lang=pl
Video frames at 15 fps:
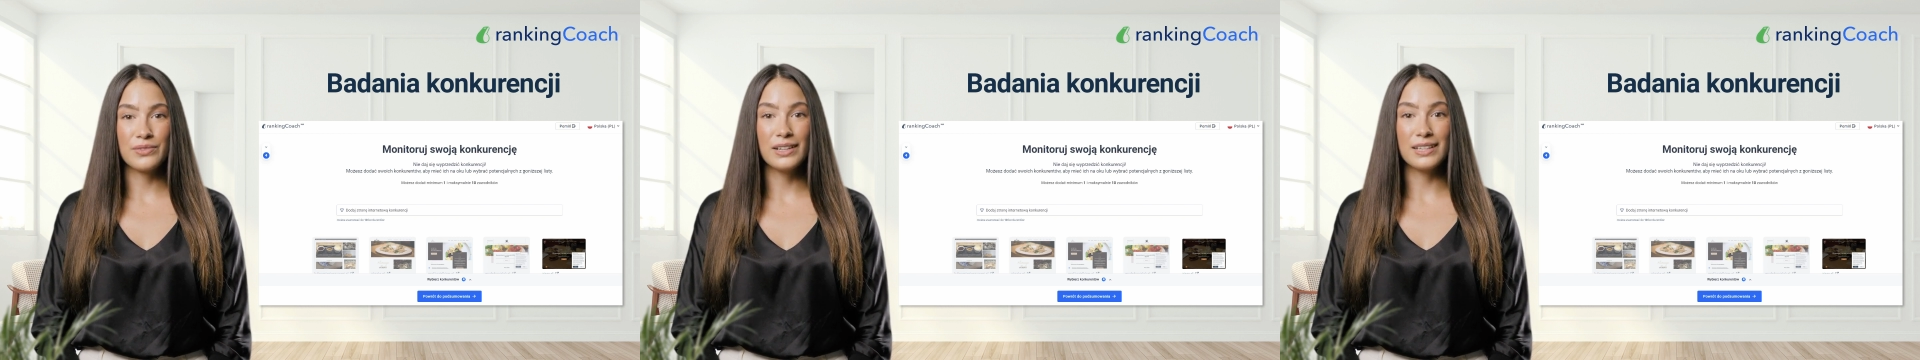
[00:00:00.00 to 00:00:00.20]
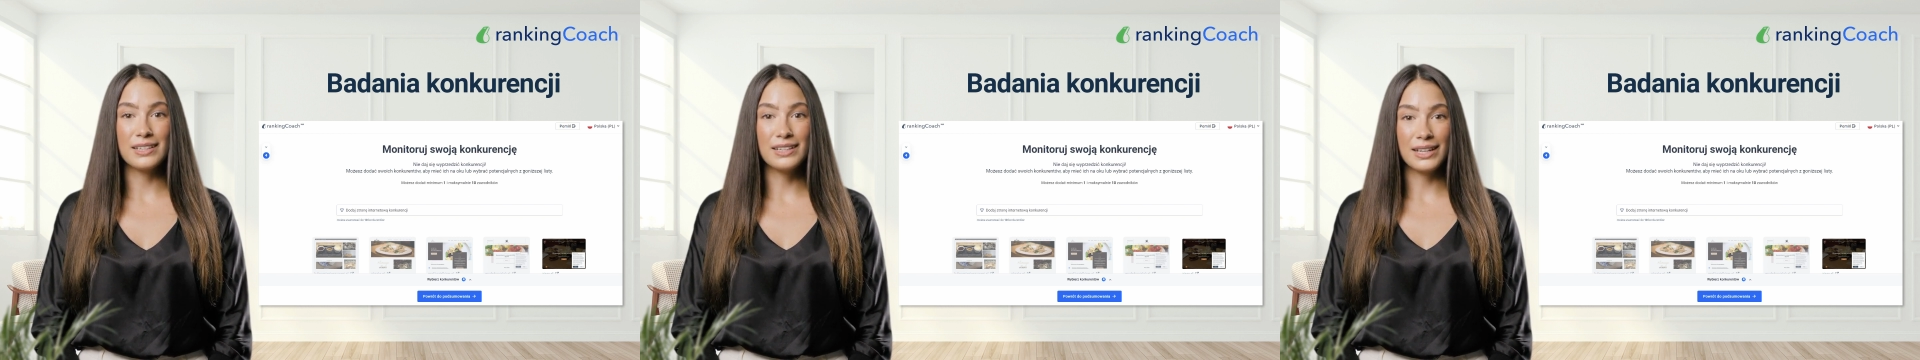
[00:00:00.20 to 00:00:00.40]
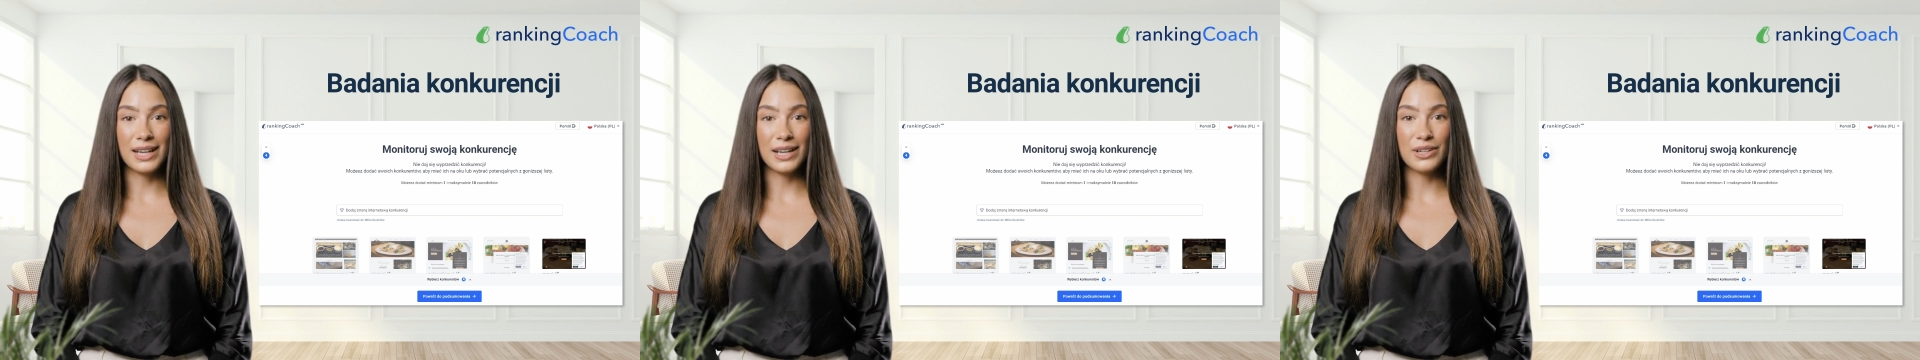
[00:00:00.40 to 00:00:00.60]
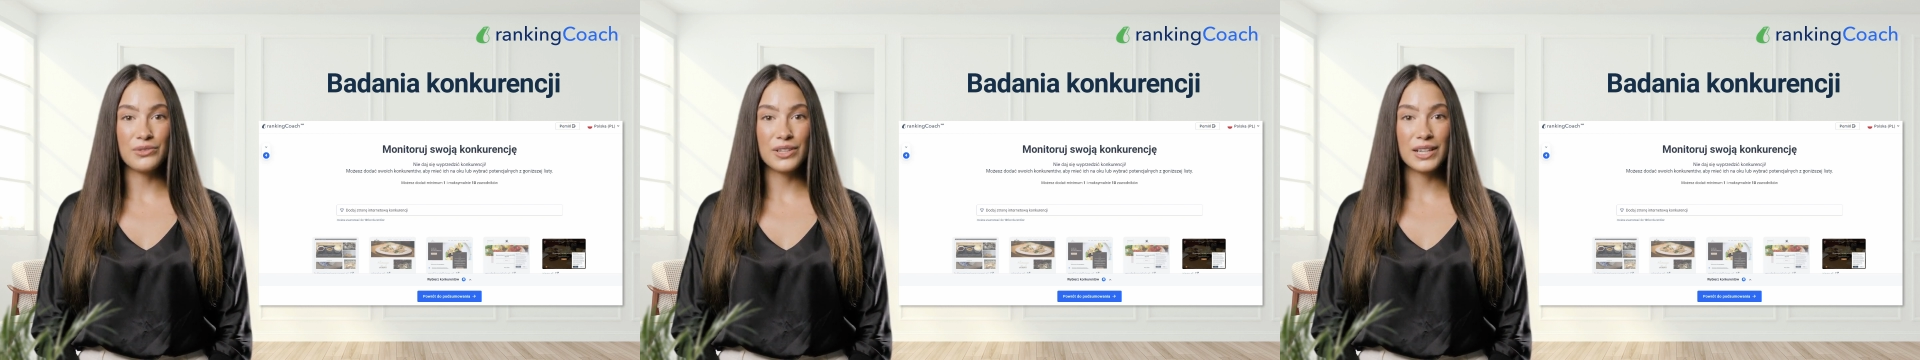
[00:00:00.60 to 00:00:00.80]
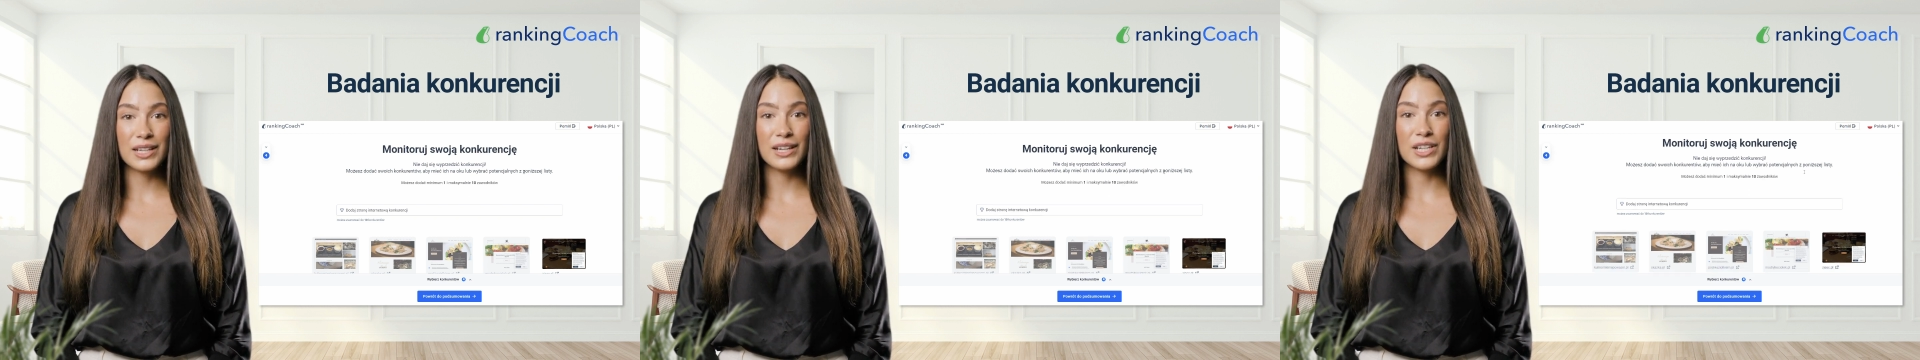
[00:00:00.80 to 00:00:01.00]
Istnieje
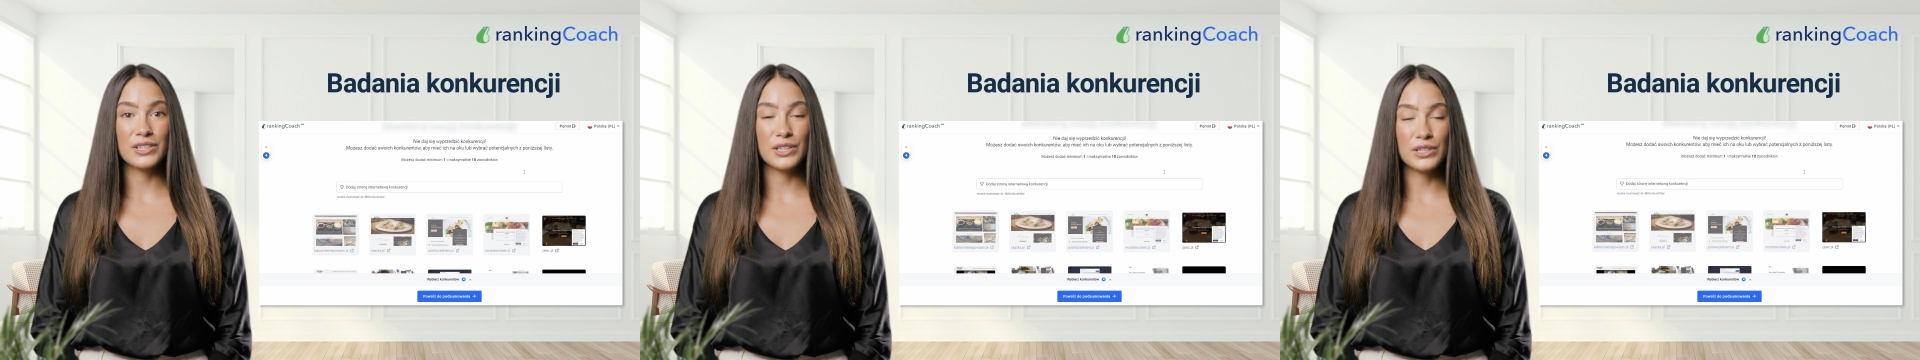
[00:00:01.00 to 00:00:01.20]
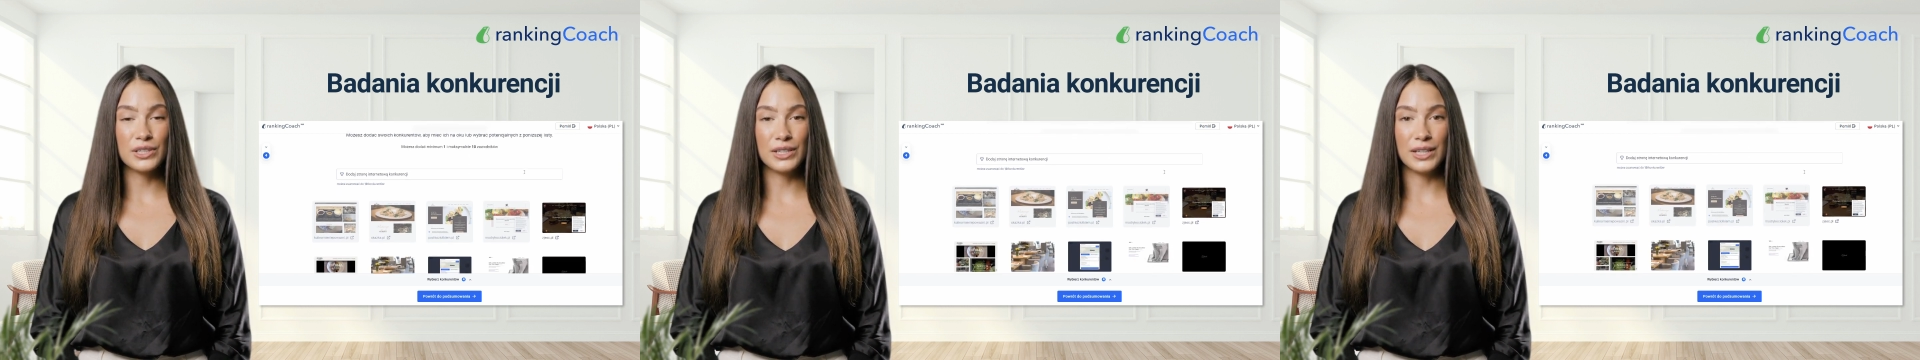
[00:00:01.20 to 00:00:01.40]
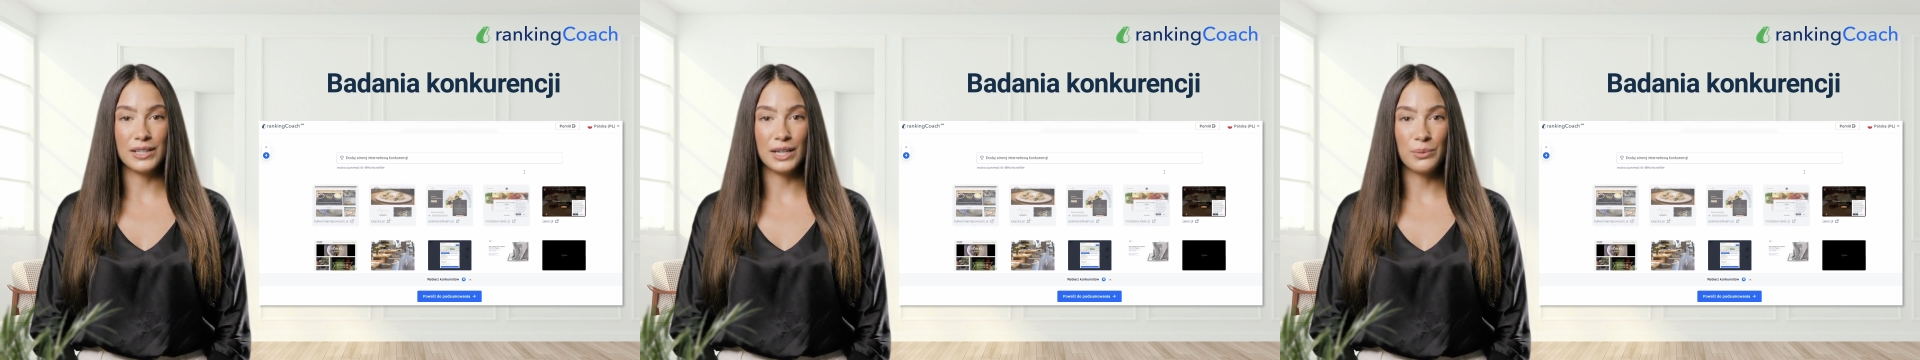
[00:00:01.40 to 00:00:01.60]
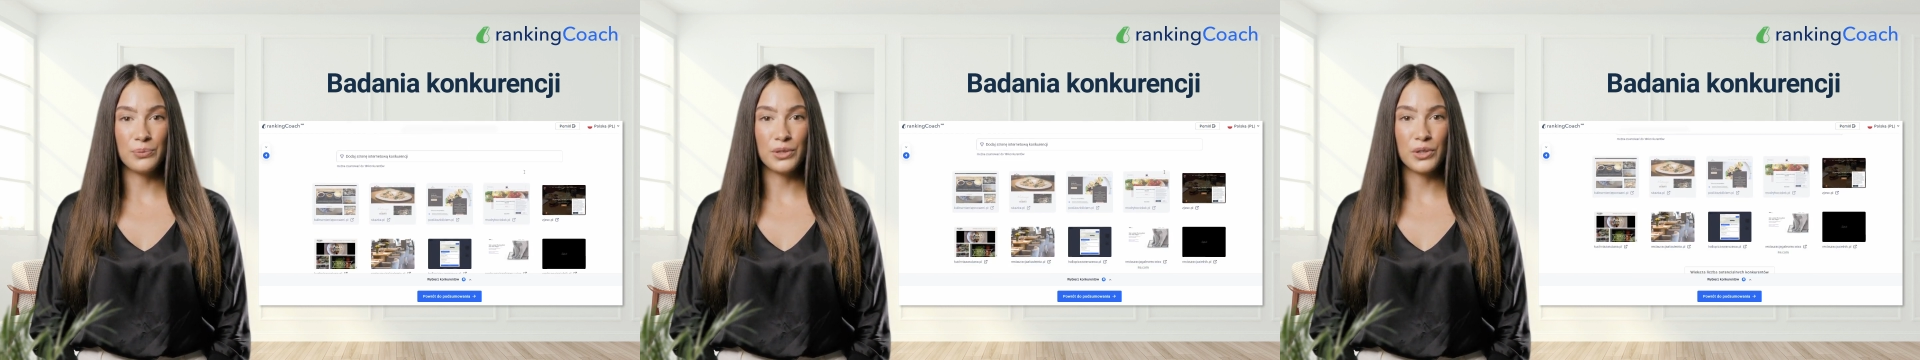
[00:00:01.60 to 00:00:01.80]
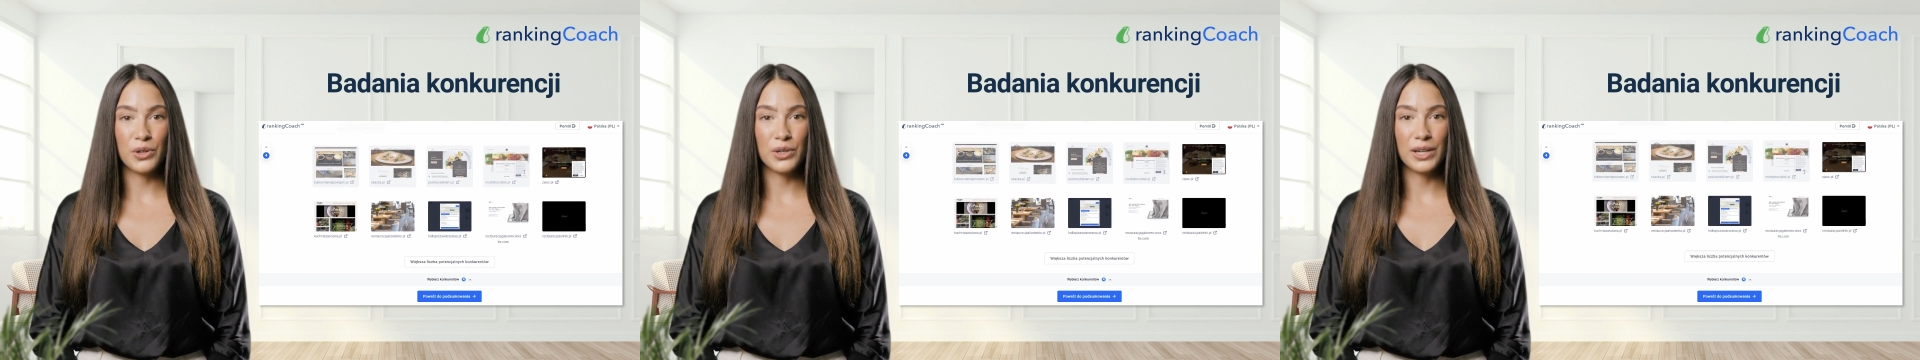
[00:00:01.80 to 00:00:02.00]
wiele narzędzi dostępnych